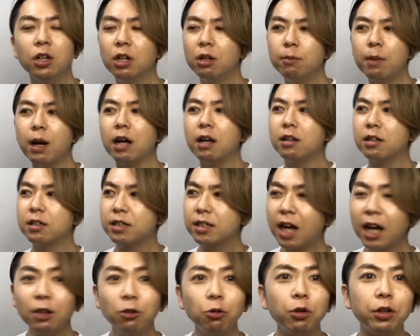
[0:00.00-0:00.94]
まあ
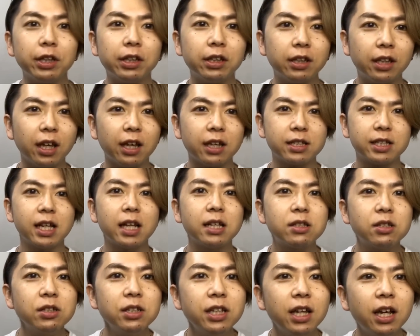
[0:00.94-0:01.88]
かといって
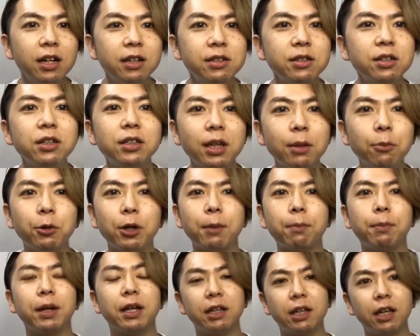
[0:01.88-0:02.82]
雑にやりすぎてもやっ
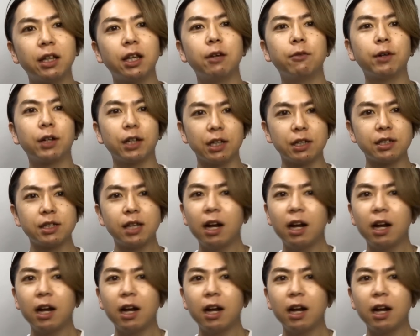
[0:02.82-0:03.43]
ぱいけないわけです。